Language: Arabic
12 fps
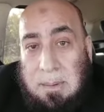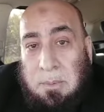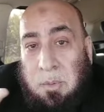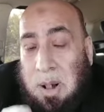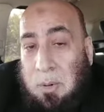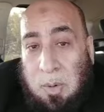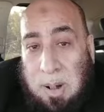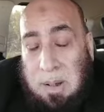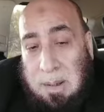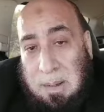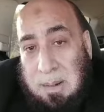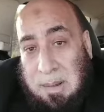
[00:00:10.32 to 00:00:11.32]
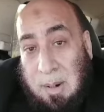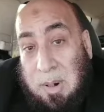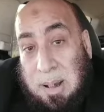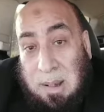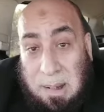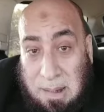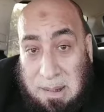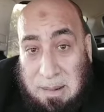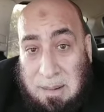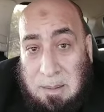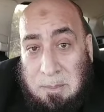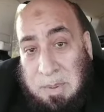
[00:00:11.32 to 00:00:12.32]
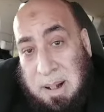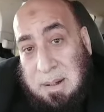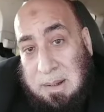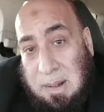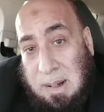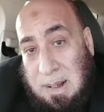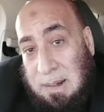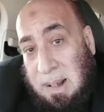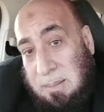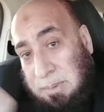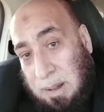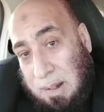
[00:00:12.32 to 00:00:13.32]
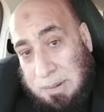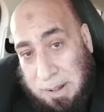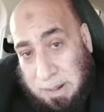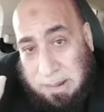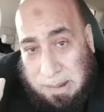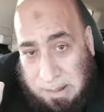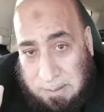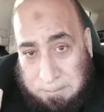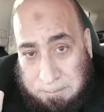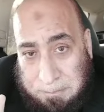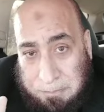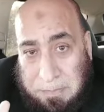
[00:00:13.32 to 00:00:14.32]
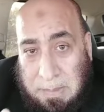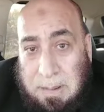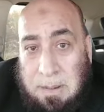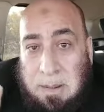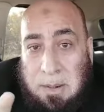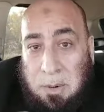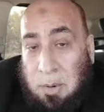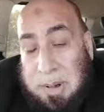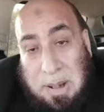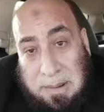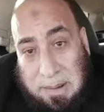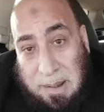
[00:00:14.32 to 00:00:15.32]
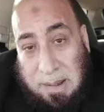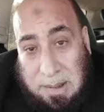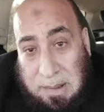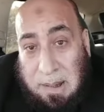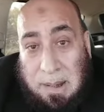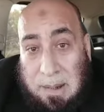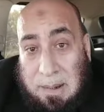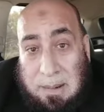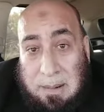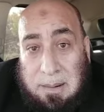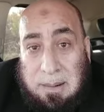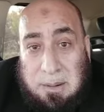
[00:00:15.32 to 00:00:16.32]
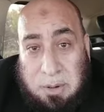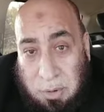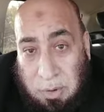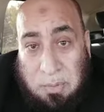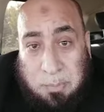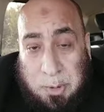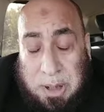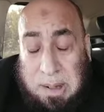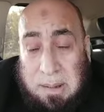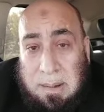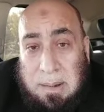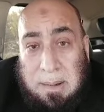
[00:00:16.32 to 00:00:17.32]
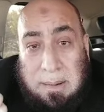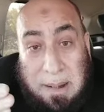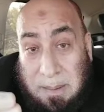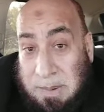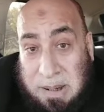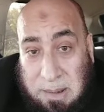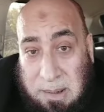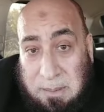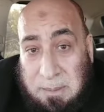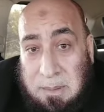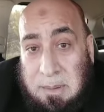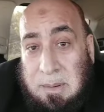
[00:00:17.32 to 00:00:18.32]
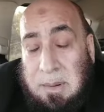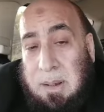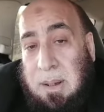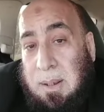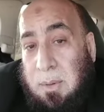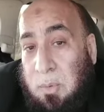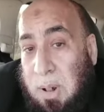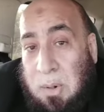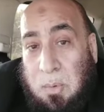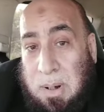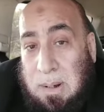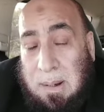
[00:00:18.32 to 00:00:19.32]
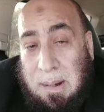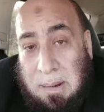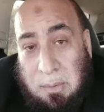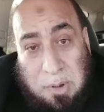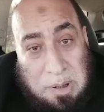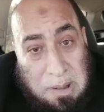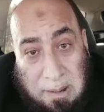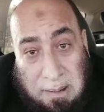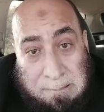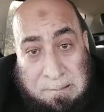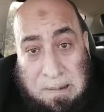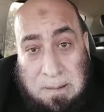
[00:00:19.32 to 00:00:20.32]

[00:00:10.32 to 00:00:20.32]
وهو تولى بعد علي عبد الله صالح الرؤية دي يحكيها صحفي يمني آه، وهو الأستاذ